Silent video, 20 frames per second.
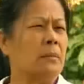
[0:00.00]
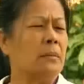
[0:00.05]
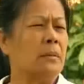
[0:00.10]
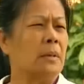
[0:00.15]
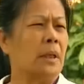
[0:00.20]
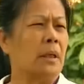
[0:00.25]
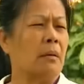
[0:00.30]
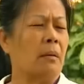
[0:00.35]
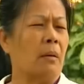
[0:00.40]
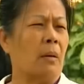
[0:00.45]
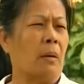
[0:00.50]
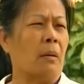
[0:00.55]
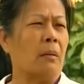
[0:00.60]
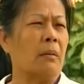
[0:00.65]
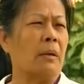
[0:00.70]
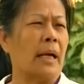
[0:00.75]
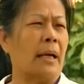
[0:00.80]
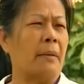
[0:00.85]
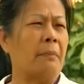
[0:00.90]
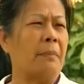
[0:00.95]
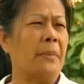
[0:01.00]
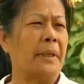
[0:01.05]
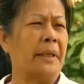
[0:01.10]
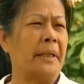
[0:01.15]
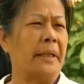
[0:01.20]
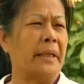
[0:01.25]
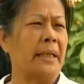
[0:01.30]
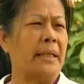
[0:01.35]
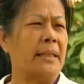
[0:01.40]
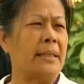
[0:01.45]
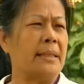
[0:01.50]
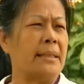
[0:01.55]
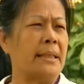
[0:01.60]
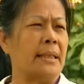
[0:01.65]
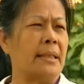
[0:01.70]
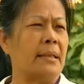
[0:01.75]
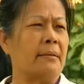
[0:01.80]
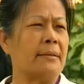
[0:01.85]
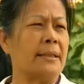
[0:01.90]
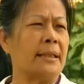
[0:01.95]
เรื่องของการเปิดเอซี
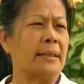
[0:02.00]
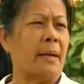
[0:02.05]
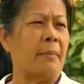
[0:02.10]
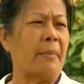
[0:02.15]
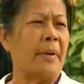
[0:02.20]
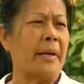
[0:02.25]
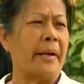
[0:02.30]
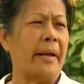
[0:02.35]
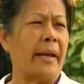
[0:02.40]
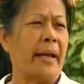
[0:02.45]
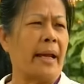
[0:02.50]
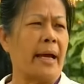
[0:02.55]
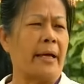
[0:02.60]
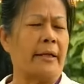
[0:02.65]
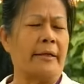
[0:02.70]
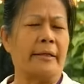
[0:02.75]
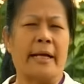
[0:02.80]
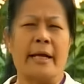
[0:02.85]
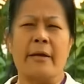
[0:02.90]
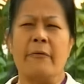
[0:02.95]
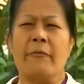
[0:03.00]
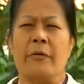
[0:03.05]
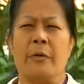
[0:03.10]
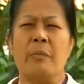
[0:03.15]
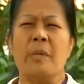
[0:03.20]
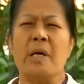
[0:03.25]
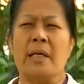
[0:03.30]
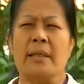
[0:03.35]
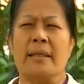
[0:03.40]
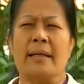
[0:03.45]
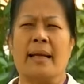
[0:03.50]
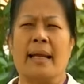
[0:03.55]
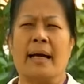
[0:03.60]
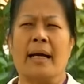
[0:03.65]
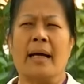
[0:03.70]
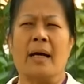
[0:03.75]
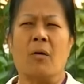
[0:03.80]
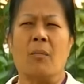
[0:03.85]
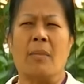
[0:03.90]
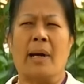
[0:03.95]
แล้วจะทำให้แรงงานไร้ฝีมือทะลัก
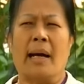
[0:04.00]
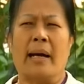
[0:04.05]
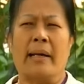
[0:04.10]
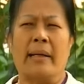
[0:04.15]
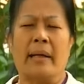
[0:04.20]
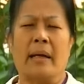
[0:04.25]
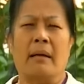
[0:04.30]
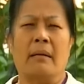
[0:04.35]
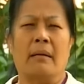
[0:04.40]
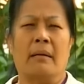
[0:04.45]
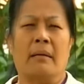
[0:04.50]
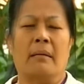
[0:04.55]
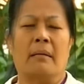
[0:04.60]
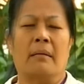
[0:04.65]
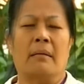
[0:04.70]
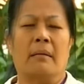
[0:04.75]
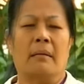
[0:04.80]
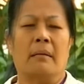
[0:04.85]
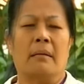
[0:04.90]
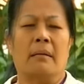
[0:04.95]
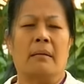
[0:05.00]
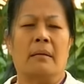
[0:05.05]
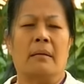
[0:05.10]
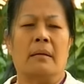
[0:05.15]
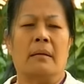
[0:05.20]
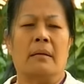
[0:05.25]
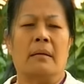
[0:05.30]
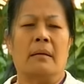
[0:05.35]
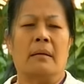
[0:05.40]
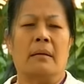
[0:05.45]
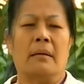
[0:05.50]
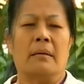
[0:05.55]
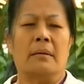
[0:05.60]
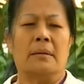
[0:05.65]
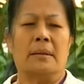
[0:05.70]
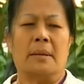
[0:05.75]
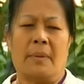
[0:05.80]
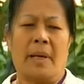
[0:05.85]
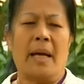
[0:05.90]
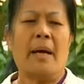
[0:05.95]
เข้ามาเนี่ย
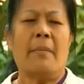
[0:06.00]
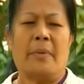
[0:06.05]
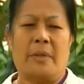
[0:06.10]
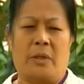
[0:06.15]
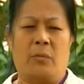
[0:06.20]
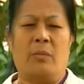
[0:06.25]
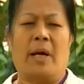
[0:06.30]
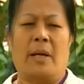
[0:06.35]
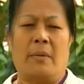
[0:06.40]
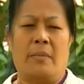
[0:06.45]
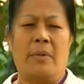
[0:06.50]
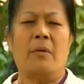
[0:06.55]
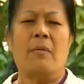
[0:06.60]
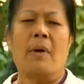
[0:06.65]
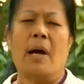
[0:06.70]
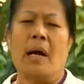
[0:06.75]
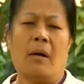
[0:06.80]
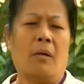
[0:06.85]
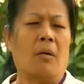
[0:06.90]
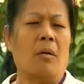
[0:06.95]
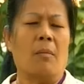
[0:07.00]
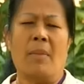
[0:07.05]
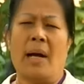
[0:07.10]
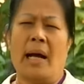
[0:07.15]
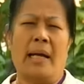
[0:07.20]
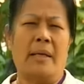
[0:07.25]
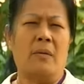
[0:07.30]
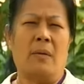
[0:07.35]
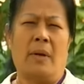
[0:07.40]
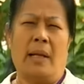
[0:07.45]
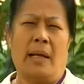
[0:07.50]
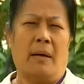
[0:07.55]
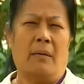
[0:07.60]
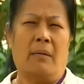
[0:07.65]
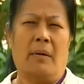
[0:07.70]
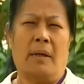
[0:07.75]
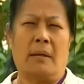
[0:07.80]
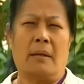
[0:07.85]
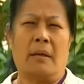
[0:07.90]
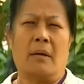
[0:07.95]
สภาพปัจจุบันที่ว่าเขาก็มาอยู่แล้ว
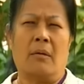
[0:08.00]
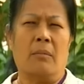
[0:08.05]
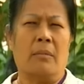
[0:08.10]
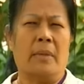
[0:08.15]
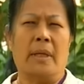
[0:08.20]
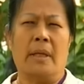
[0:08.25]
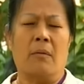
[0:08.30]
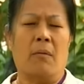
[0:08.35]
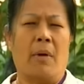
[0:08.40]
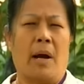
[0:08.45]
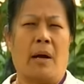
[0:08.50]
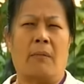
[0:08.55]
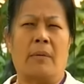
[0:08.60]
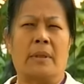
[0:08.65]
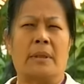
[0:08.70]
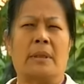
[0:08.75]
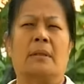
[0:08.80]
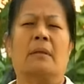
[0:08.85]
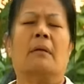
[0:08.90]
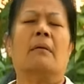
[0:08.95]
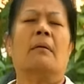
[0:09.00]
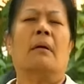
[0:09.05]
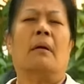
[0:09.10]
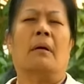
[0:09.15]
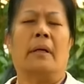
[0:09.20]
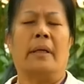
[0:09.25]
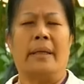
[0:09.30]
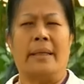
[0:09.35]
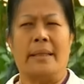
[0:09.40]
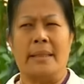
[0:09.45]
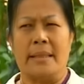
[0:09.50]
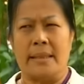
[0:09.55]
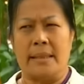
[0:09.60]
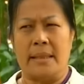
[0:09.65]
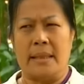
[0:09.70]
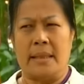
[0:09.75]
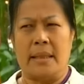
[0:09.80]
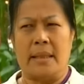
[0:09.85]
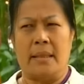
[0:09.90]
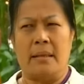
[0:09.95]
อ่ะเขาไม่ได้หวังว่าจะต้องรอเอ
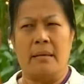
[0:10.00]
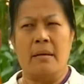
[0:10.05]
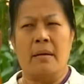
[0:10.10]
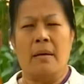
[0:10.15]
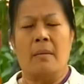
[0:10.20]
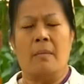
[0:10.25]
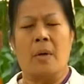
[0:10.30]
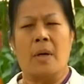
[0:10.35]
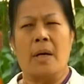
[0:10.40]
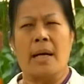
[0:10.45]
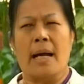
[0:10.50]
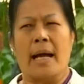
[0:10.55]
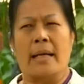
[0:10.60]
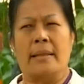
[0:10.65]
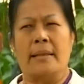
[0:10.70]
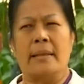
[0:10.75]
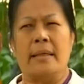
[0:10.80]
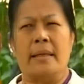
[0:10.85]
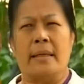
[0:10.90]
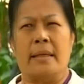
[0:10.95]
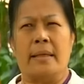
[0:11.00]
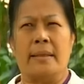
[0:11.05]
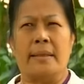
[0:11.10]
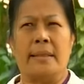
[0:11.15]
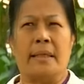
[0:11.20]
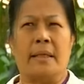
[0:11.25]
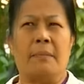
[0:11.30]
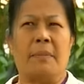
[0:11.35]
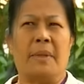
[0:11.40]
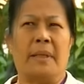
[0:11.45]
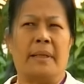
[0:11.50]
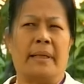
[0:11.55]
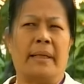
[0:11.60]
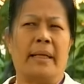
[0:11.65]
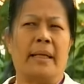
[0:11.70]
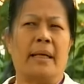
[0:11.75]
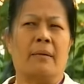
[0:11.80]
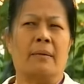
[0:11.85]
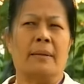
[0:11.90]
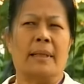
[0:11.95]
ซีเพราะงานที่เอซีเปิด
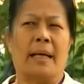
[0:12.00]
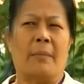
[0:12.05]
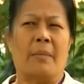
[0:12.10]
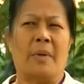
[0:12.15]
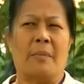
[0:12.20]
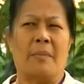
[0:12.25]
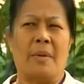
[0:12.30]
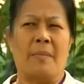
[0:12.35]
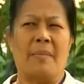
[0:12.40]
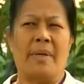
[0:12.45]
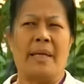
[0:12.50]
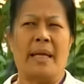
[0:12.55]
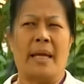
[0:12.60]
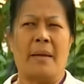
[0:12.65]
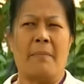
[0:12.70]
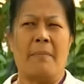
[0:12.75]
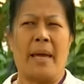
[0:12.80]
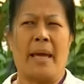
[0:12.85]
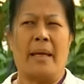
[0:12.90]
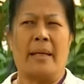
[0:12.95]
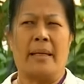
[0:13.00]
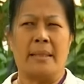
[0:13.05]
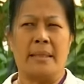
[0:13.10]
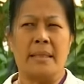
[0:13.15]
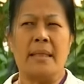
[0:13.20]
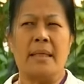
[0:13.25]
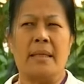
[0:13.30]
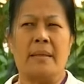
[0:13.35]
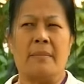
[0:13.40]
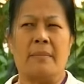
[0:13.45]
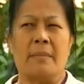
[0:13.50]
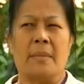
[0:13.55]
ให้เขาทำเนี่ยมันมีแค่แปดอาชีพ